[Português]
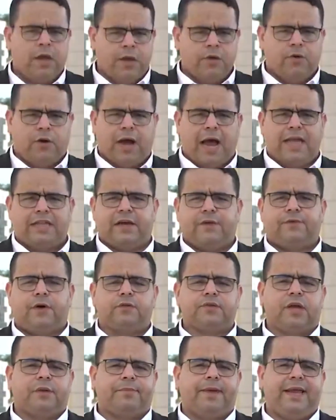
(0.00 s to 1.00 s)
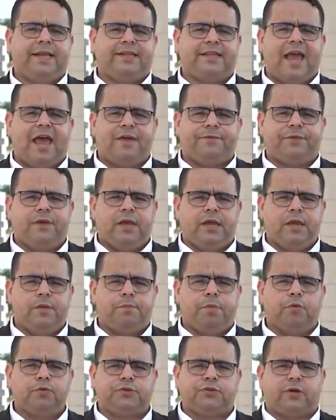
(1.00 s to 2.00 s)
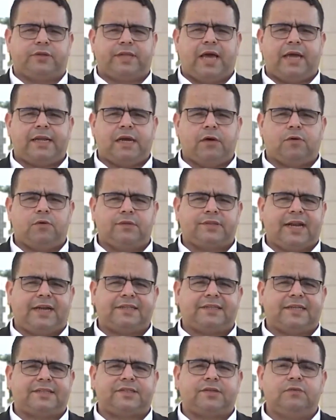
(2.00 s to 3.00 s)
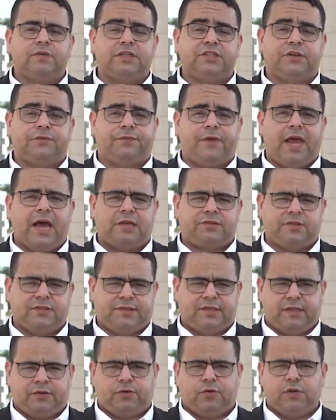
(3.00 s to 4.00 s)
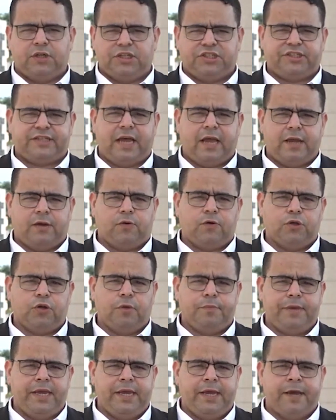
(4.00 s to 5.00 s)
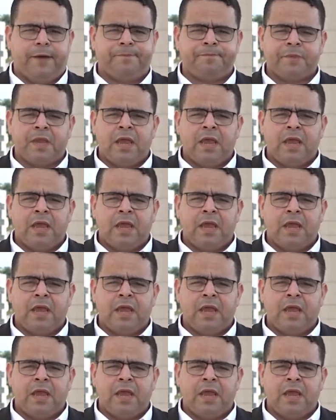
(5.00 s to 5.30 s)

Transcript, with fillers: E o carnaval também deve impulsionar a contratação em diversos setores da economia.